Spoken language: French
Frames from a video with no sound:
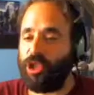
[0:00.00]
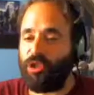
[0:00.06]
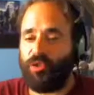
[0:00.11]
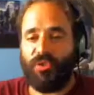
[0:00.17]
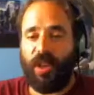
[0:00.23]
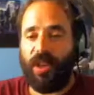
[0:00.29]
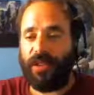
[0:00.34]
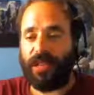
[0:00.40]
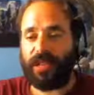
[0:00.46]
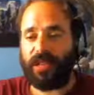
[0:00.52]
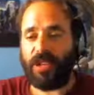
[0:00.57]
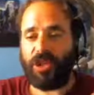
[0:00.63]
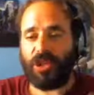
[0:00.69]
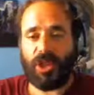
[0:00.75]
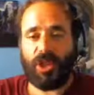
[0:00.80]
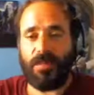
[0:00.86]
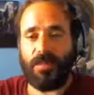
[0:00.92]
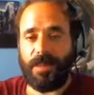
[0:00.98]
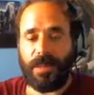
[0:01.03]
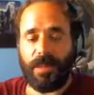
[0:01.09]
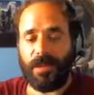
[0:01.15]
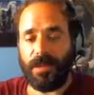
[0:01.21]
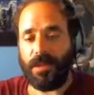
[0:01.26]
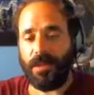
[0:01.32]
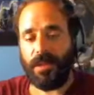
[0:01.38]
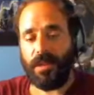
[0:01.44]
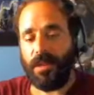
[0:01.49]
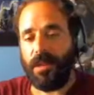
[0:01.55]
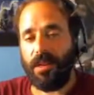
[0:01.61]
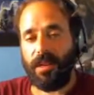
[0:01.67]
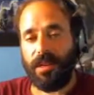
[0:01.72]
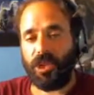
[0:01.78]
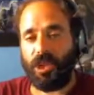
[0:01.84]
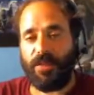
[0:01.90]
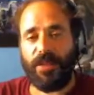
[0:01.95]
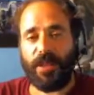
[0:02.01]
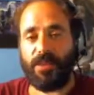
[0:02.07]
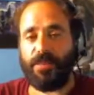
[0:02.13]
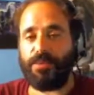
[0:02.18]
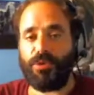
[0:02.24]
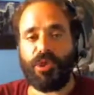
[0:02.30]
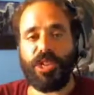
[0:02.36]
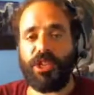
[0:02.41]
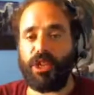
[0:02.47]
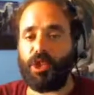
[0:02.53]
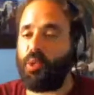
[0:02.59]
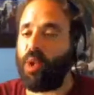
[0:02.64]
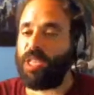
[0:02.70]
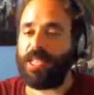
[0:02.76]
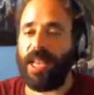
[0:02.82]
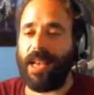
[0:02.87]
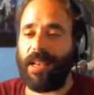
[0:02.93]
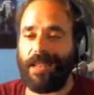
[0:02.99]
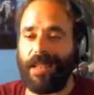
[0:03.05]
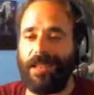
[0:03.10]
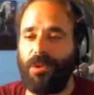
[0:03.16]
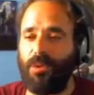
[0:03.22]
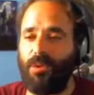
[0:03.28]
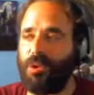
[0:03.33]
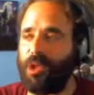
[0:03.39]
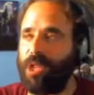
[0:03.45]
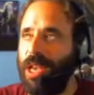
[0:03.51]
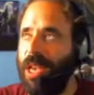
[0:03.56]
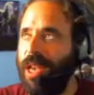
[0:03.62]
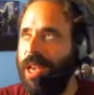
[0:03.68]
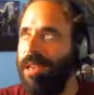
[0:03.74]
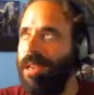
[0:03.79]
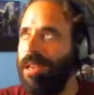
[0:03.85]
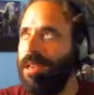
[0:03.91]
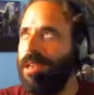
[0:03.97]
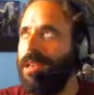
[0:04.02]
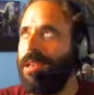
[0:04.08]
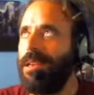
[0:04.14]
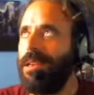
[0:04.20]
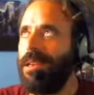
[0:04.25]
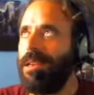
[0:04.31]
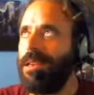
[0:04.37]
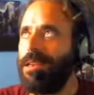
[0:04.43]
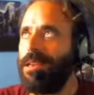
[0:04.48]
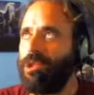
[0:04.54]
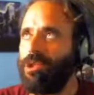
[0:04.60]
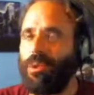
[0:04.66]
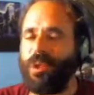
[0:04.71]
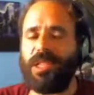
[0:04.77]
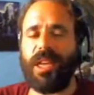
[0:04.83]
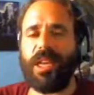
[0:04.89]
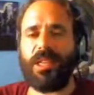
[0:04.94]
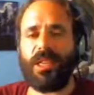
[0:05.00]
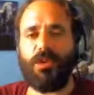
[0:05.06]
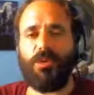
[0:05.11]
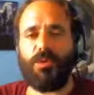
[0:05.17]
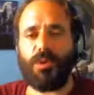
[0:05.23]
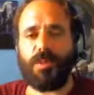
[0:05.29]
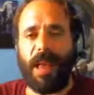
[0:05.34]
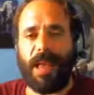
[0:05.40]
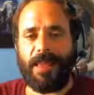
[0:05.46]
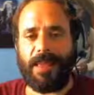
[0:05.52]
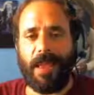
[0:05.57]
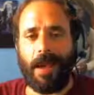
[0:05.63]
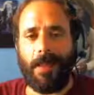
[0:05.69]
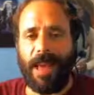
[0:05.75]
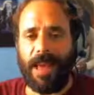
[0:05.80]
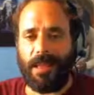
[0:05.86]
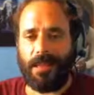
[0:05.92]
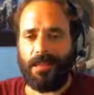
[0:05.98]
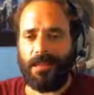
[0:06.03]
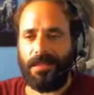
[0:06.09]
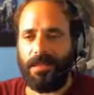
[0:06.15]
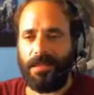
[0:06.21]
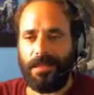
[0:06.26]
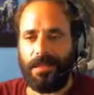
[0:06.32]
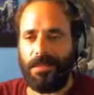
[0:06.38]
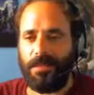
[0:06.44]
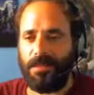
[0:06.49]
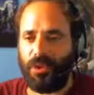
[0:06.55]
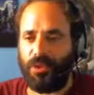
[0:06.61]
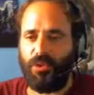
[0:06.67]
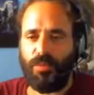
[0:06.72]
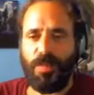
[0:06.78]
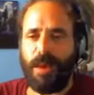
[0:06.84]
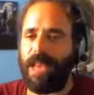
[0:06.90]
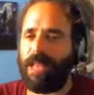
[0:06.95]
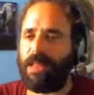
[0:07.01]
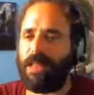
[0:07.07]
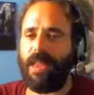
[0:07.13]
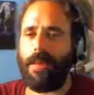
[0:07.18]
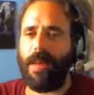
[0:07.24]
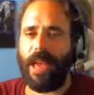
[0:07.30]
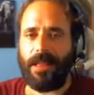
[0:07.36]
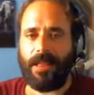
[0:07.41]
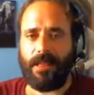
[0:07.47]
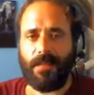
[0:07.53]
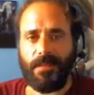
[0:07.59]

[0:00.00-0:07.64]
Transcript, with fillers: tout fait avec ce que j'ai. J'ai fait pousser 72, euh, 72 de tomates. J'ai eu plein de tomates.